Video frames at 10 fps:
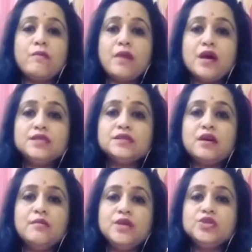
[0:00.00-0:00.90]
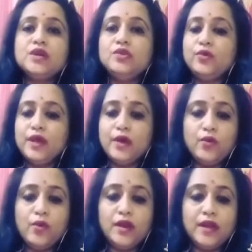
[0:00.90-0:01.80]
मास्क हमेशा धोया
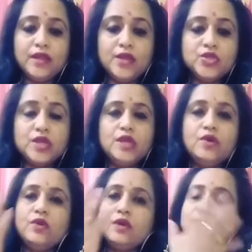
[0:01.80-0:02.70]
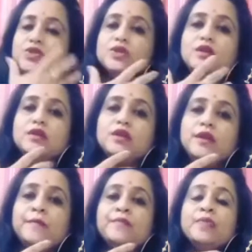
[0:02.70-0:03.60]
हुआ रहना चाहिए और हमेशा रखिए